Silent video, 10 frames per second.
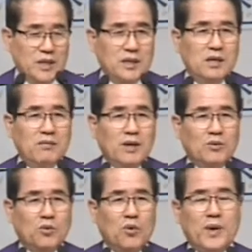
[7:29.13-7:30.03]
이게
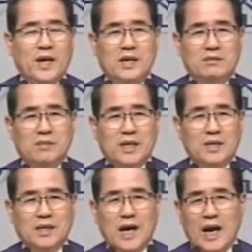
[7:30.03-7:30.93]
바로 고백하는
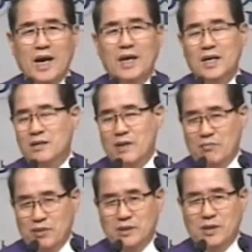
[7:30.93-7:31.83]
말이 하나님
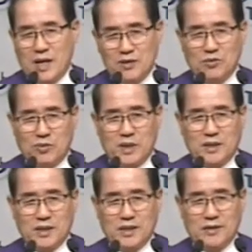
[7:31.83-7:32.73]
앞에서라는
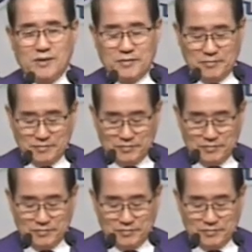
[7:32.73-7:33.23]
고백이에요.